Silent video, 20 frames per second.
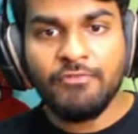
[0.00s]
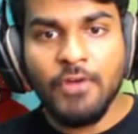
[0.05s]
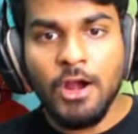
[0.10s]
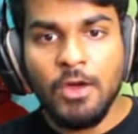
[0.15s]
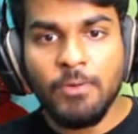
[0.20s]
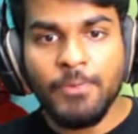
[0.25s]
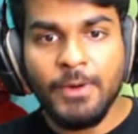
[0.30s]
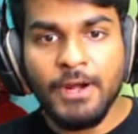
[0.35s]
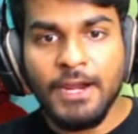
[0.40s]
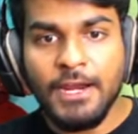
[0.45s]

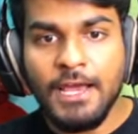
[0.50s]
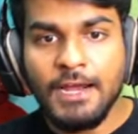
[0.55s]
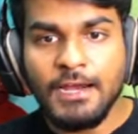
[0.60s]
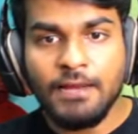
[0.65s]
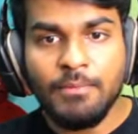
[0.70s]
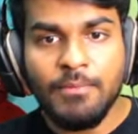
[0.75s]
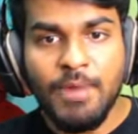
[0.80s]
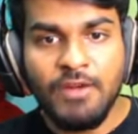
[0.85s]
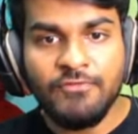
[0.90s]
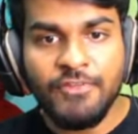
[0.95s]
ஃபாலோ பண்ணல
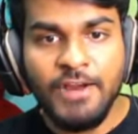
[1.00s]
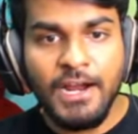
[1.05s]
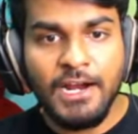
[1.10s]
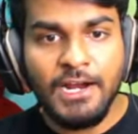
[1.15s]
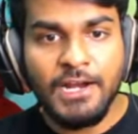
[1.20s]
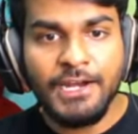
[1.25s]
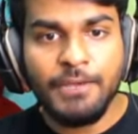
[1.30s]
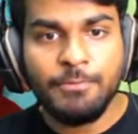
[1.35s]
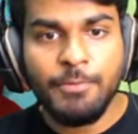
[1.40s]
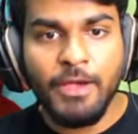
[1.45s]
கமான்
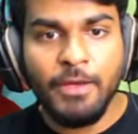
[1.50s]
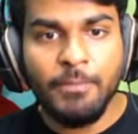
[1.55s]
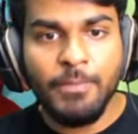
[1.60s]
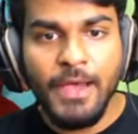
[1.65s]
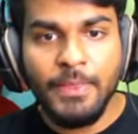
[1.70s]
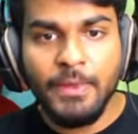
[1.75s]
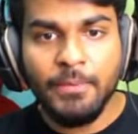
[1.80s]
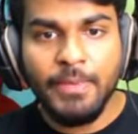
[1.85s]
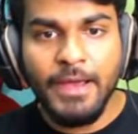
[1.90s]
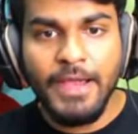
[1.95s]
பிராங்க்லின் இப்பயே
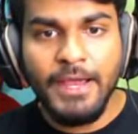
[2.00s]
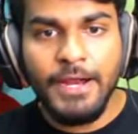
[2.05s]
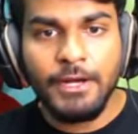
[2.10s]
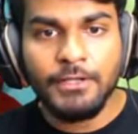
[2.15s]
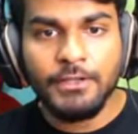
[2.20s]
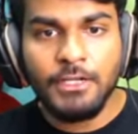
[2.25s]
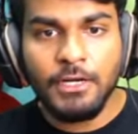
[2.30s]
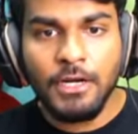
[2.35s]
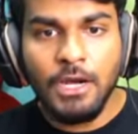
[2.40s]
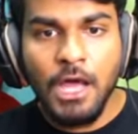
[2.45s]
போய் அந்த பைக்
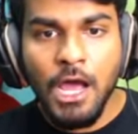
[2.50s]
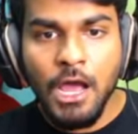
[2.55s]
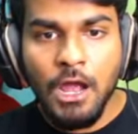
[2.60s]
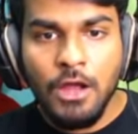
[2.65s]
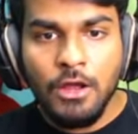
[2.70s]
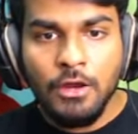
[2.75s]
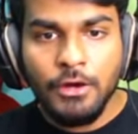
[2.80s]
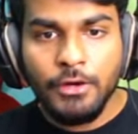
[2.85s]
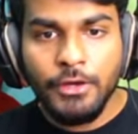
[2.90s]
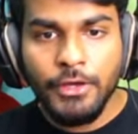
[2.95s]
எடுத்துடலாம்
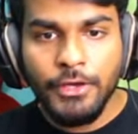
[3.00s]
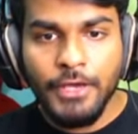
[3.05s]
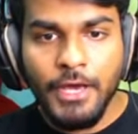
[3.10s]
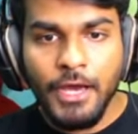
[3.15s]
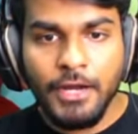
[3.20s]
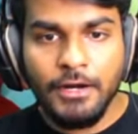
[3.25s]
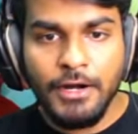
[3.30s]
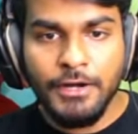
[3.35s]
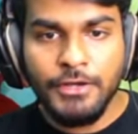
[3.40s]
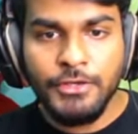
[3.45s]
டே
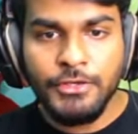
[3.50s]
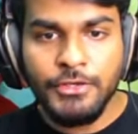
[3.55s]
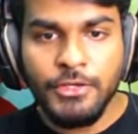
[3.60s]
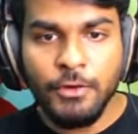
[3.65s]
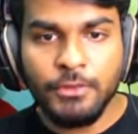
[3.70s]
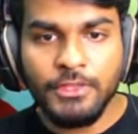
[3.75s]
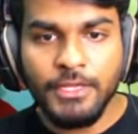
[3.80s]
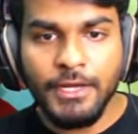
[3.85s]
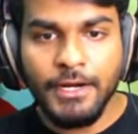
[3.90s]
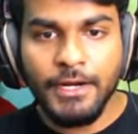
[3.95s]
யாரா நீ இங்கே
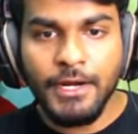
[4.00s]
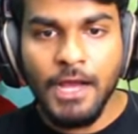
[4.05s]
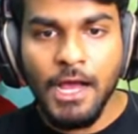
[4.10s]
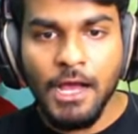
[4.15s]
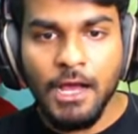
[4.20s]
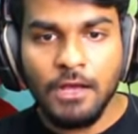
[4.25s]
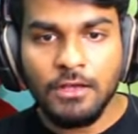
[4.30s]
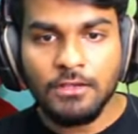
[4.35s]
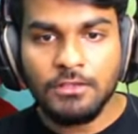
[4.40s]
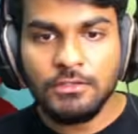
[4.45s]
ஒருத்தர்
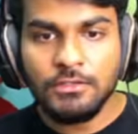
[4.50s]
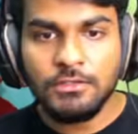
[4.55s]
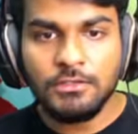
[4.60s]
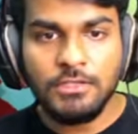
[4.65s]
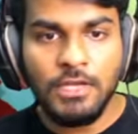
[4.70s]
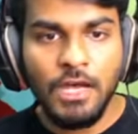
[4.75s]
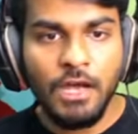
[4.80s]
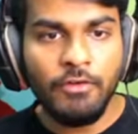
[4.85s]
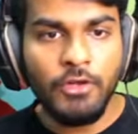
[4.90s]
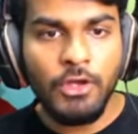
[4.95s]
இருக்கான்
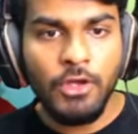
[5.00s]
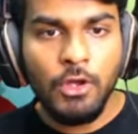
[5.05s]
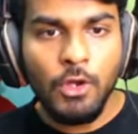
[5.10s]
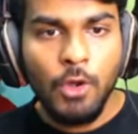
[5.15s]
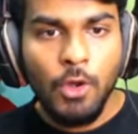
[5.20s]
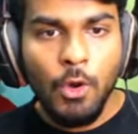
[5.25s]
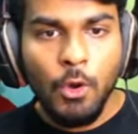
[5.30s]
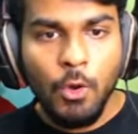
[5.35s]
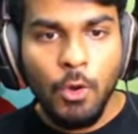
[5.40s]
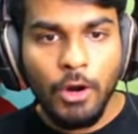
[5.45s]
தாவு
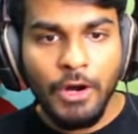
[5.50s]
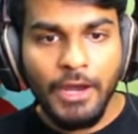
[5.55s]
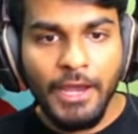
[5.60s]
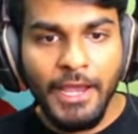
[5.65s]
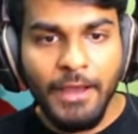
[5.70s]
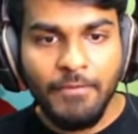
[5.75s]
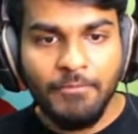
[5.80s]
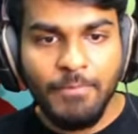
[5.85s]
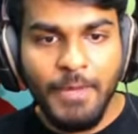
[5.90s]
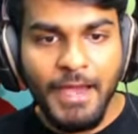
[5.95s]
ஓகே
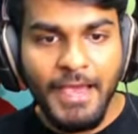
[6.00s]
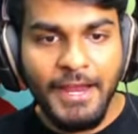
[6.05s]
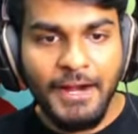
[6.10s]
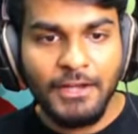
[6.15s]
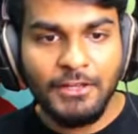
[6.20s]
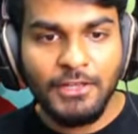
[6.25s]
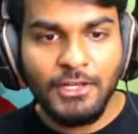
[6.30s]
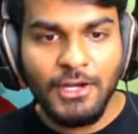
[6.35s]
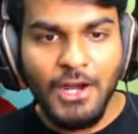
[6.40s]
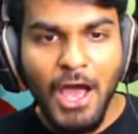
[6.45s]
பைக்
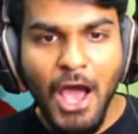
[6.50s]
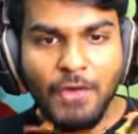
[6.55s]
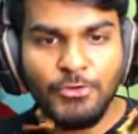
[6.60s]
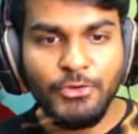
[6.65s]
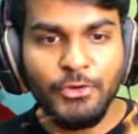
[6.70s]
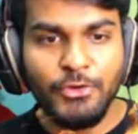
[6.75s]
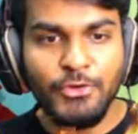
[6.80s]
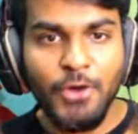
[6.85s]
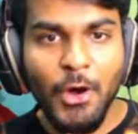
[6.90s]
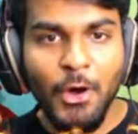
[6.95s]
எடுத்துடலாம்
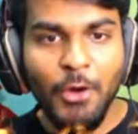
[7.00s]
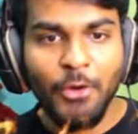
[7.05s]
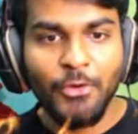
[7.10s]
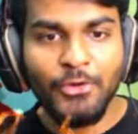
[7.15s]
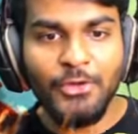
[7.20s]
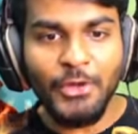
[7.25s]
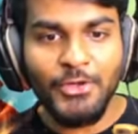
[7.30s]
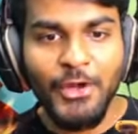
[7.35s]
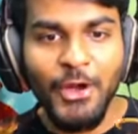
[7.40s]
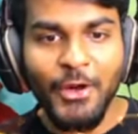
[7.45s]
ஐயோ
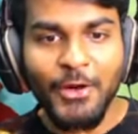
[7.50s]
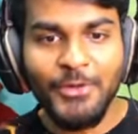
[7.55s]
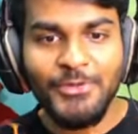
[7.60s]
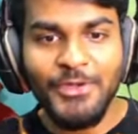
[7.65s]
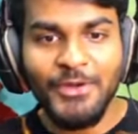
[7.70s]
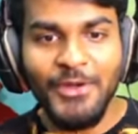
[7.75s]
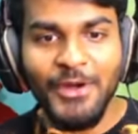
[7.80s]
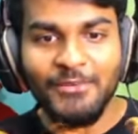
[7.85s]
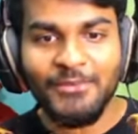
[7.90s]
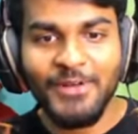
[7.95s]
ஐயோ
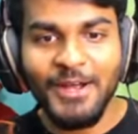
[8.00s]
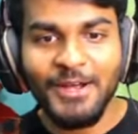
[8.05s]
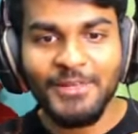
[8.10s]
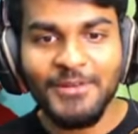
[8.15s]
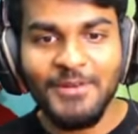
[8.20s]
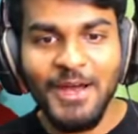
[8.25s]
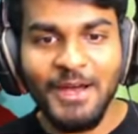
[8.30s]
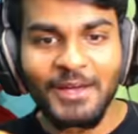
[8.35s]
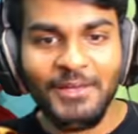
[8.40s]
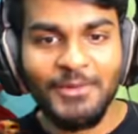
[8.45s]
ஐயோ
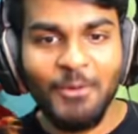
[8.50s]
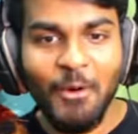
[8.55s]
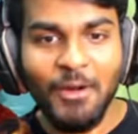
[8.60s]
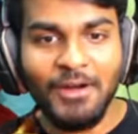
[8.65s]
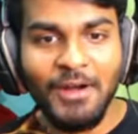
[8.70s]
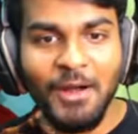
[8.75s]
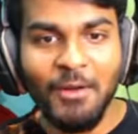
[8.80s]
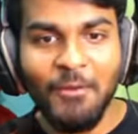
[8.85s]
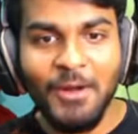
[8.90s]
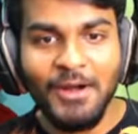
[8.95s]
வேகுது வேகுது
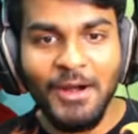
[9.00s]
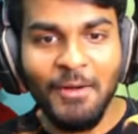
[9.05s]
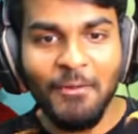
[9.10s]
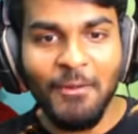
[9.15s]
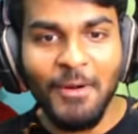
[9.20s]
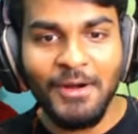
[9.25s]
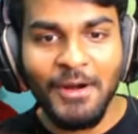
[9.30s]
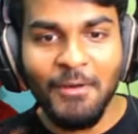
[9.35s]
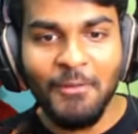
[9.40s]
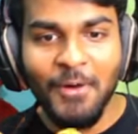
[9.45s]

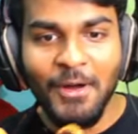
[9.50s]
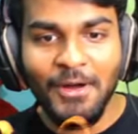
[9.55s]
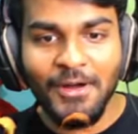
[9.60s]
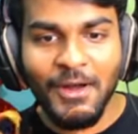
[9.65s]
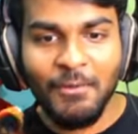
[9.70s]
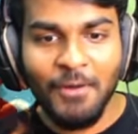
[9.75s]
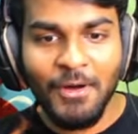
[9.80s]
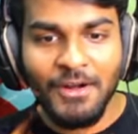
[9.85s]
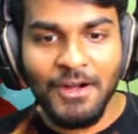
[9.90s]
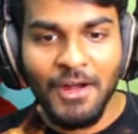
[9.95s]

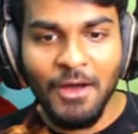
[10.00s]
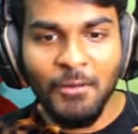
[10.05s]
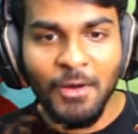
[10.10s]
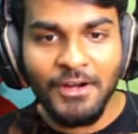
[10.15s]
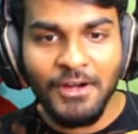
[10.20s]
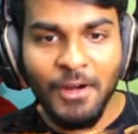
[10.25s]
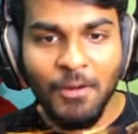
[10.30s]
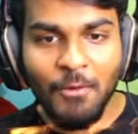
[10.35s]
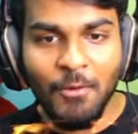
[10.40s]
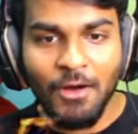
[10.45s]
ஓடுறா ஓடுறா
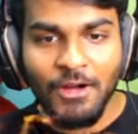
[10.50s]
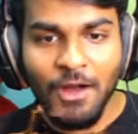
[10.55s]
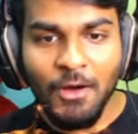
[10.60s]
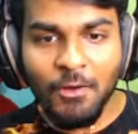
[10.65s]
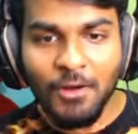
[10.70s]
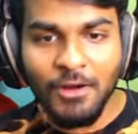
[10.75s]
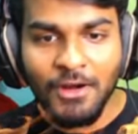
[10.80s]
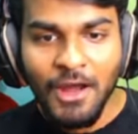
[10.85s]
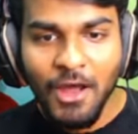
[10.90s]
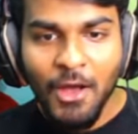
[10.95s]
ஓடுறா ஓடுறா ஓடுறா
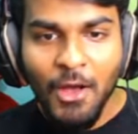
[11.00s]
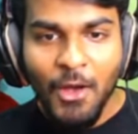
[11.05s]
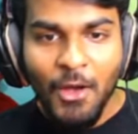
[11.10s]
ஓடுறா